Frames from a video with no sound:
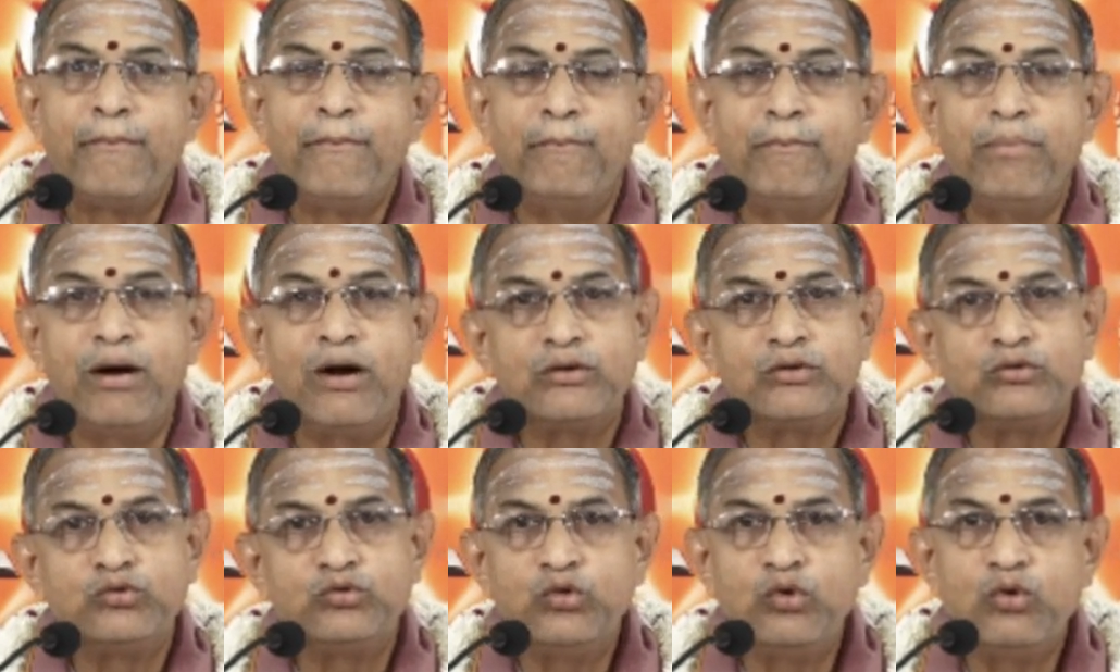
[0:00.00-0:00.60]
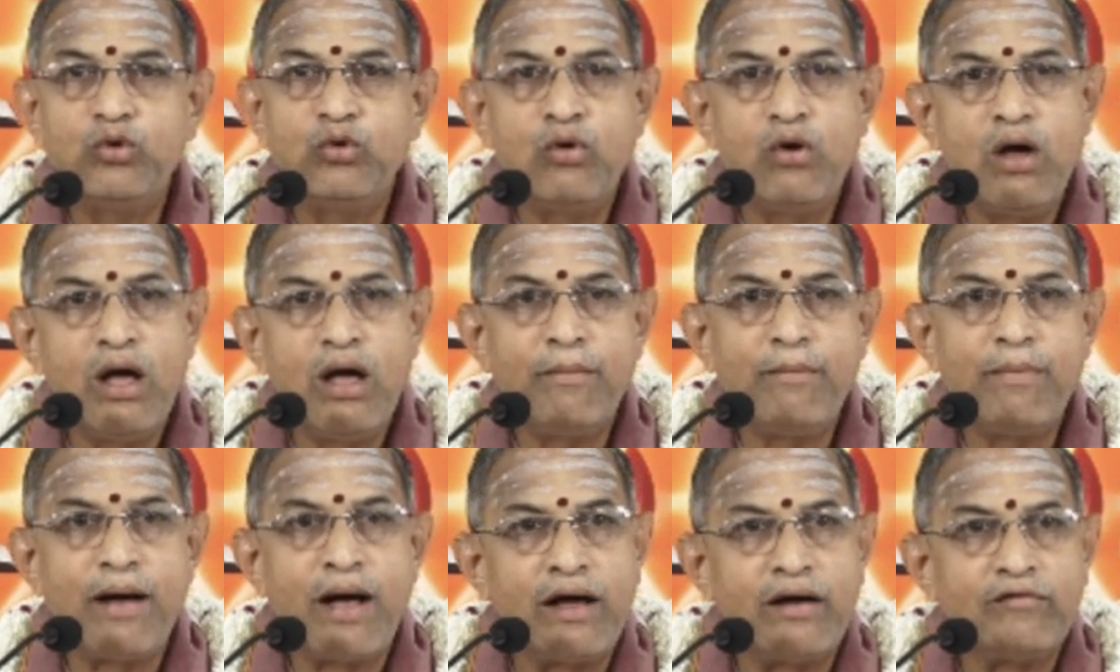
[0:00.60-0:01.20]
భక్తులుగా
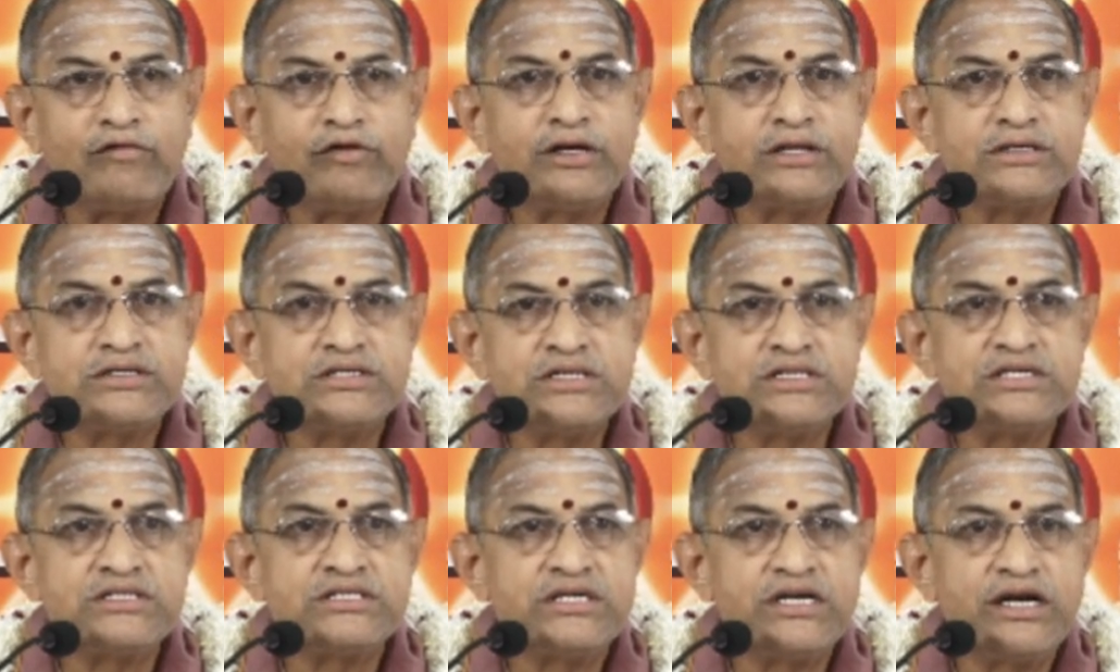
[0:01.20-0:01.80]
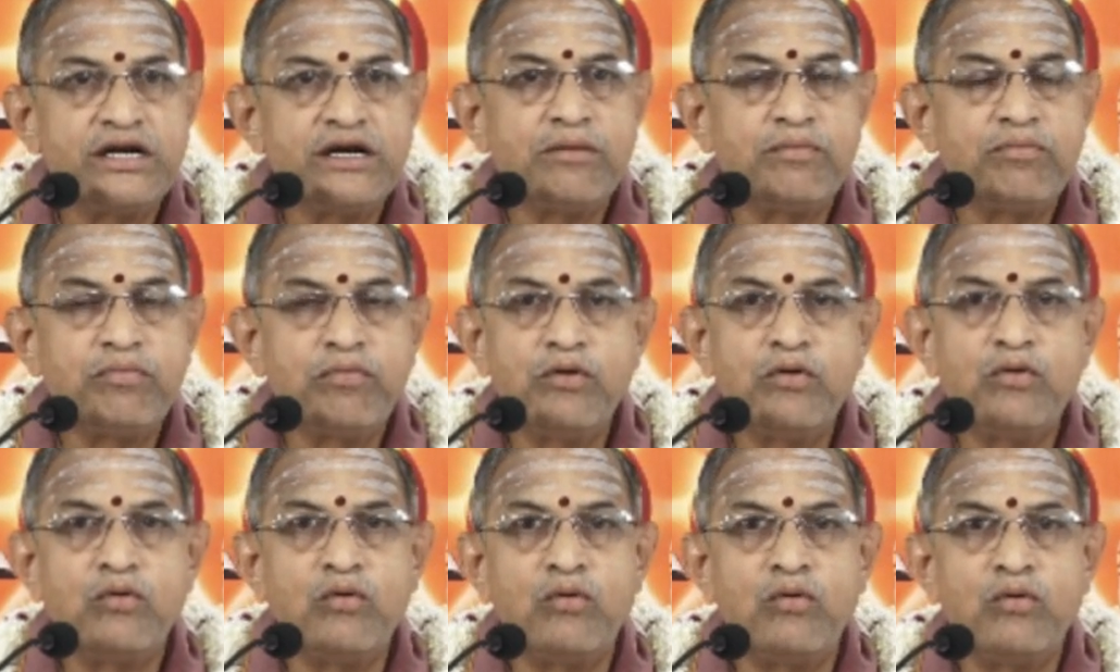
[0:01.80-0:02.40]
భావన
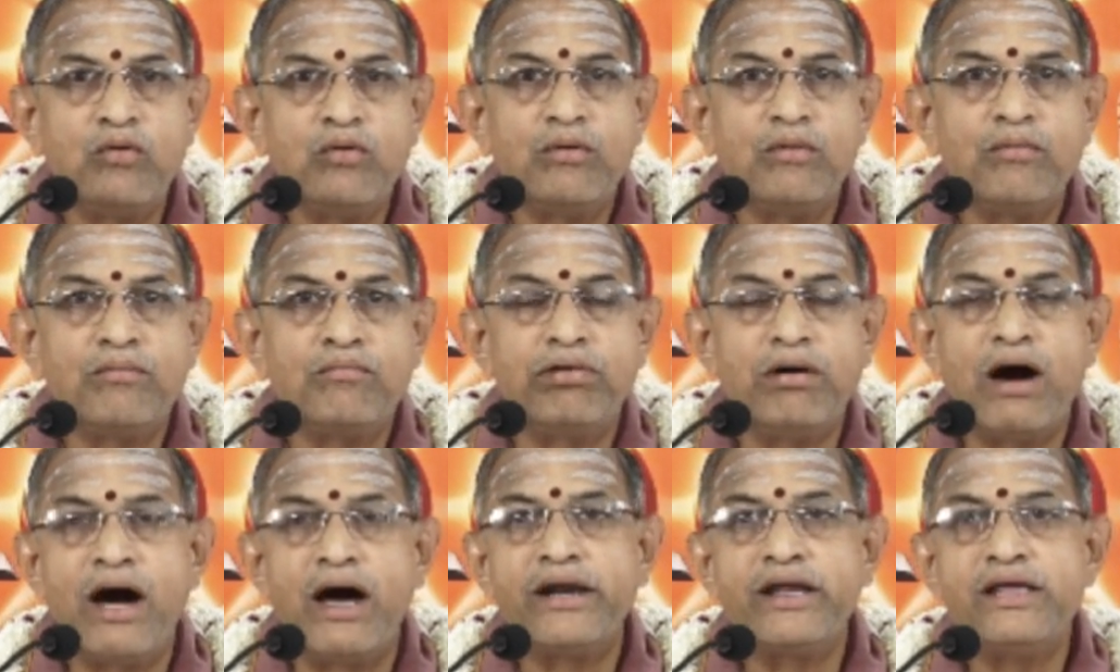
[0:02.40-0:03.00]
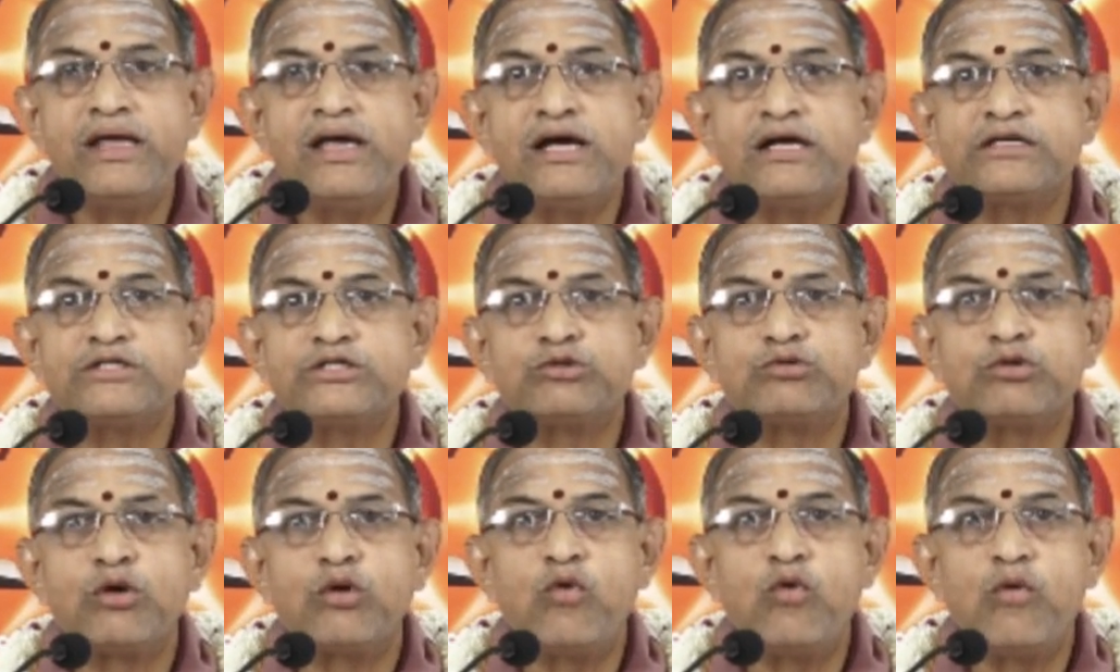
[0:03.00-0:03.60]
చేసేటప్పుడు
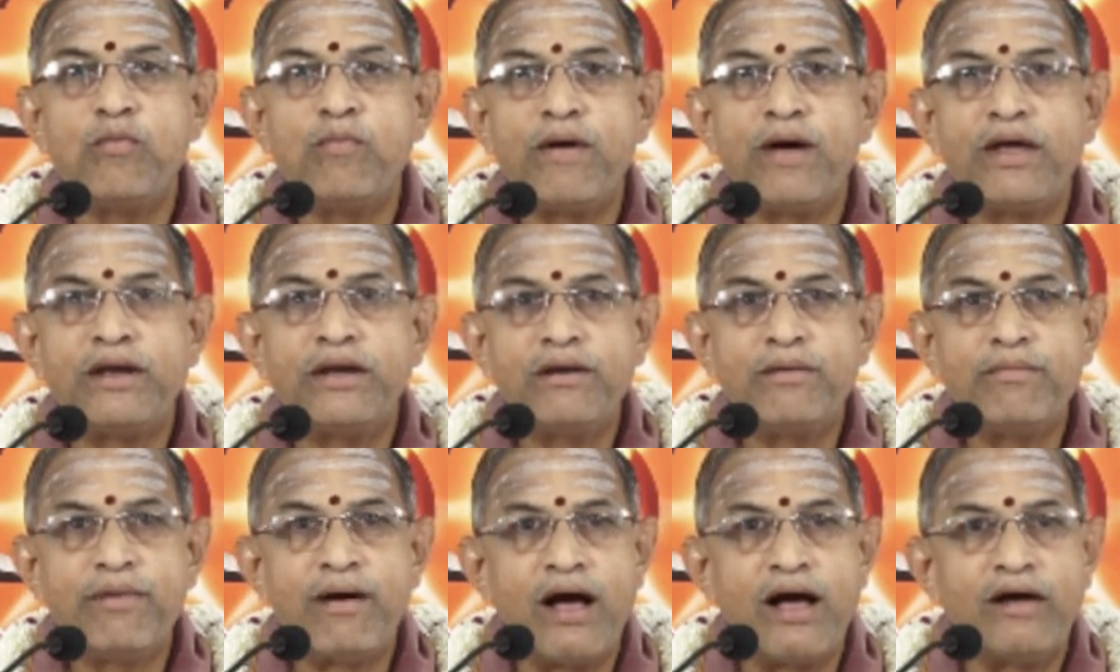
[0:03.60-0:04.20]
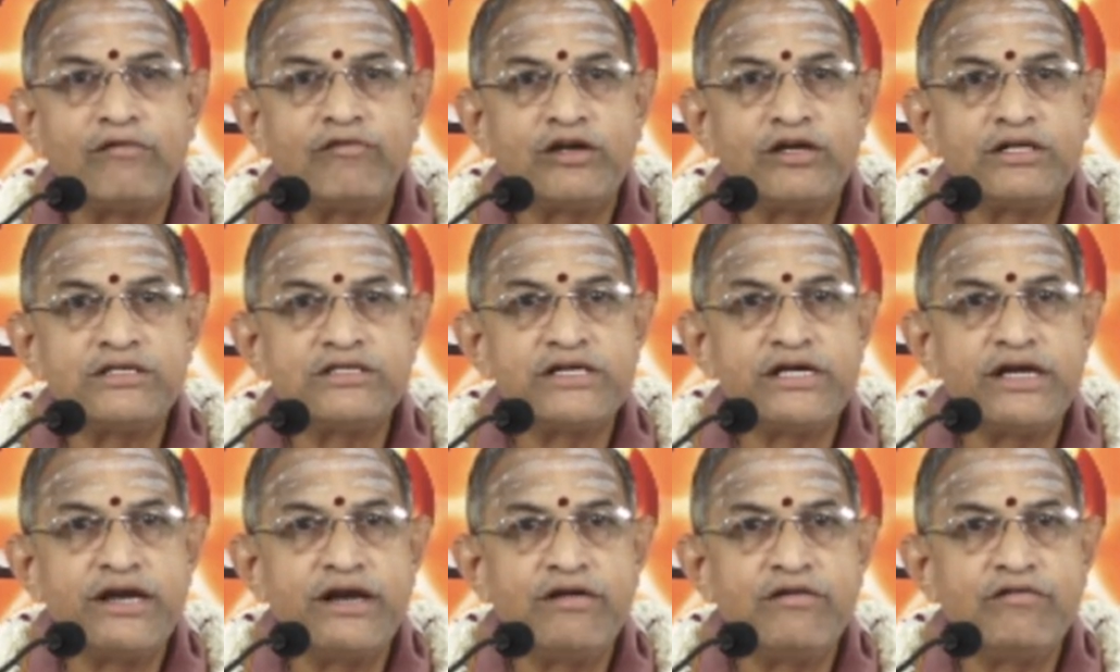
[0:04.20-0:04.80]
భార్యాస్వరూపాన్ని భావన
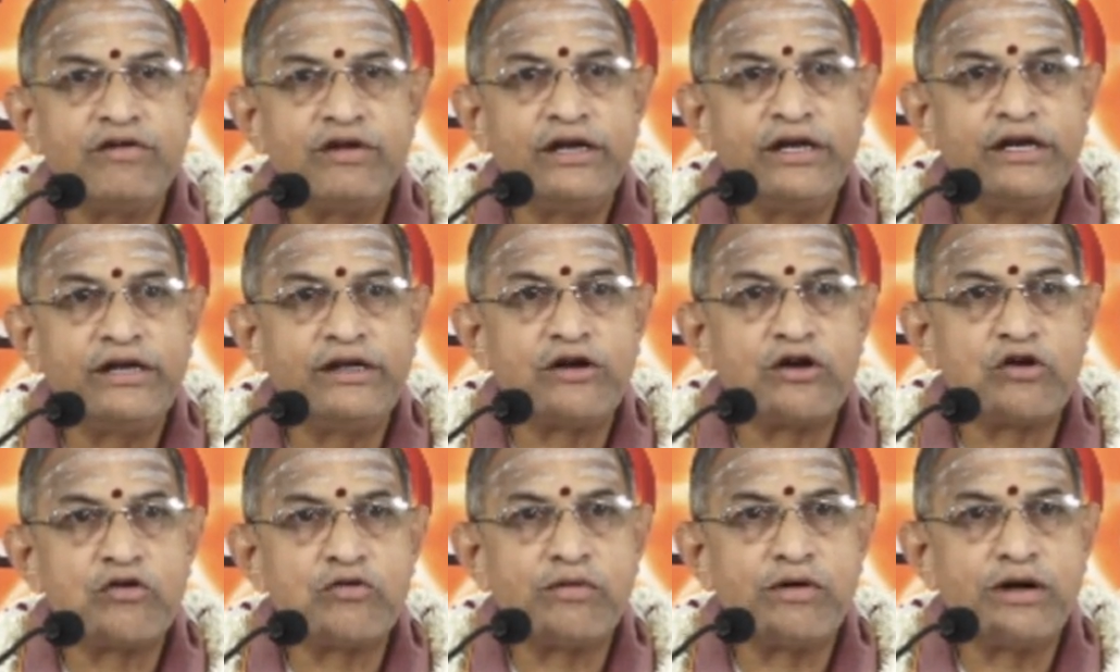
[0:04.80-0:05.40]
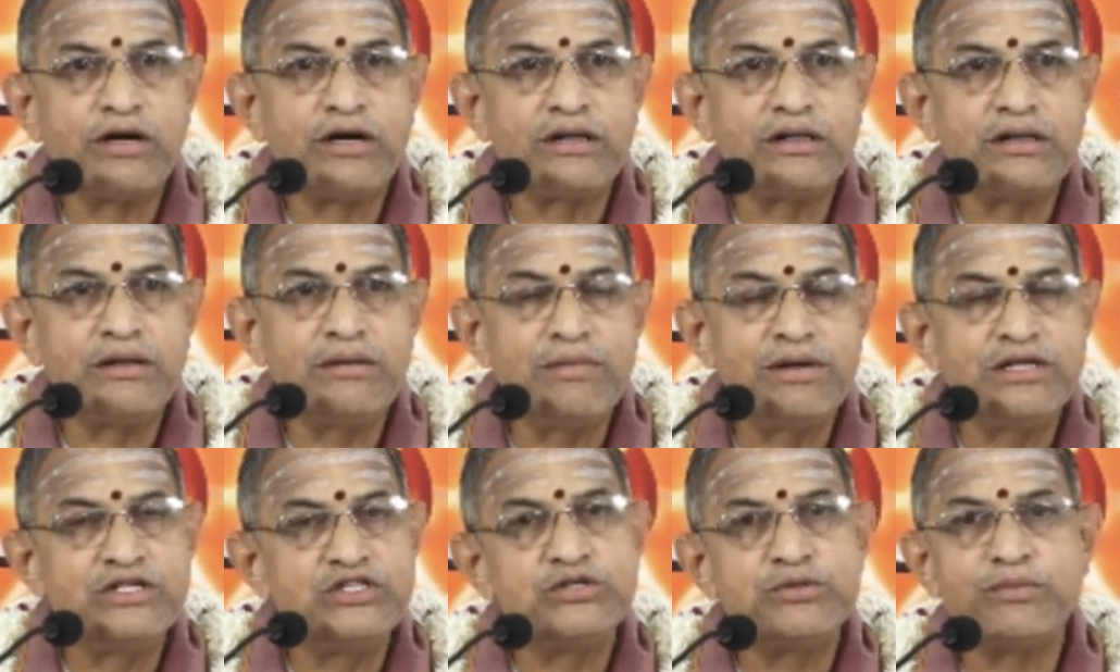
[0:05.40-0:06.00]
చేయడం అనేటటువంటిది
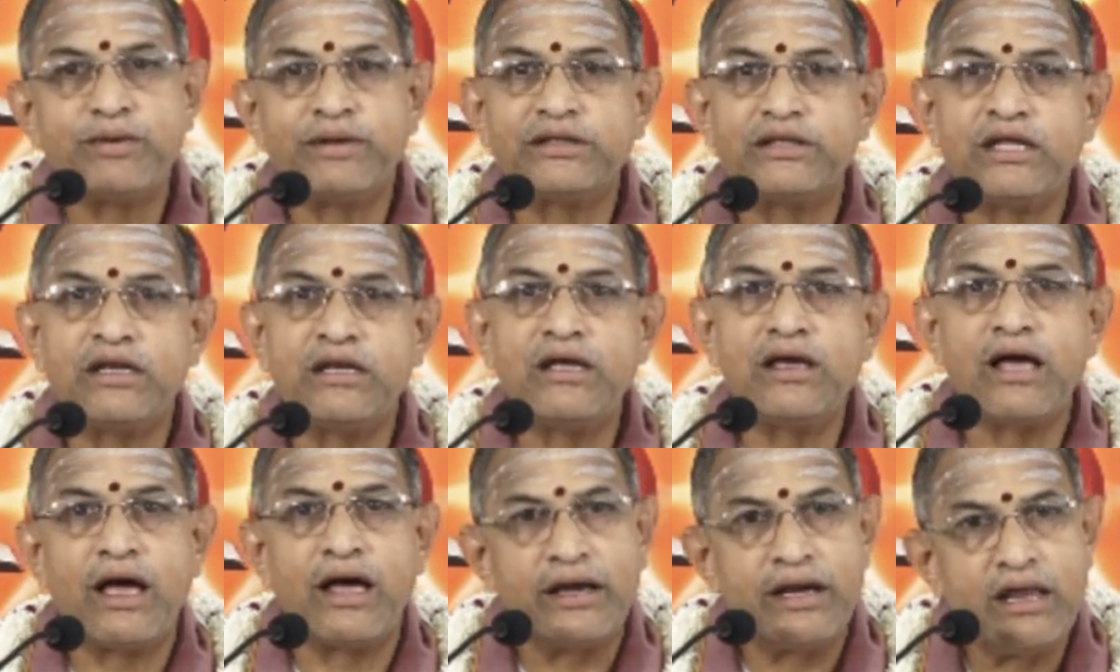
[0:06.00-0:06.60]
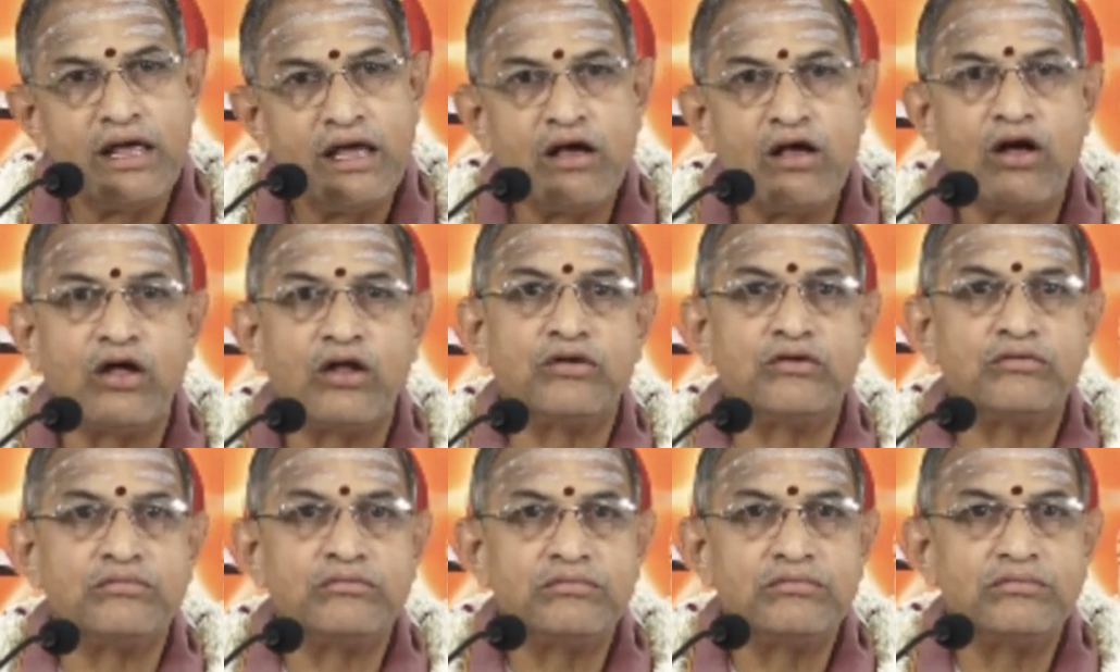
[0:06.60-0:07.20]
మంచి పద్ధతి కానే
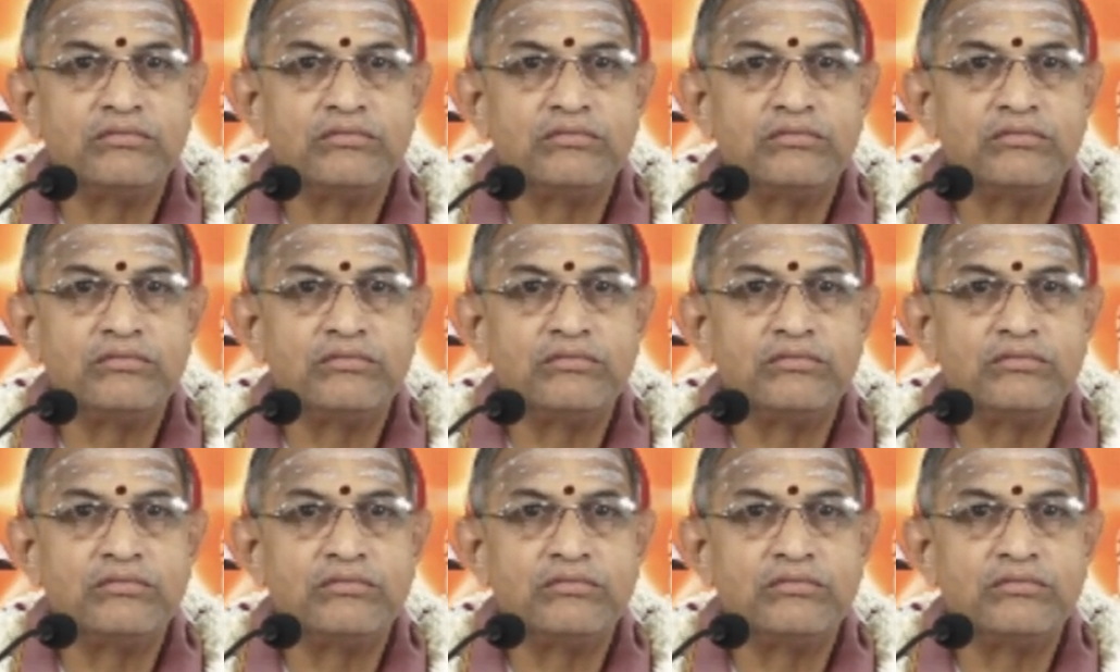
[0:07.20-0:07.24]
కాదు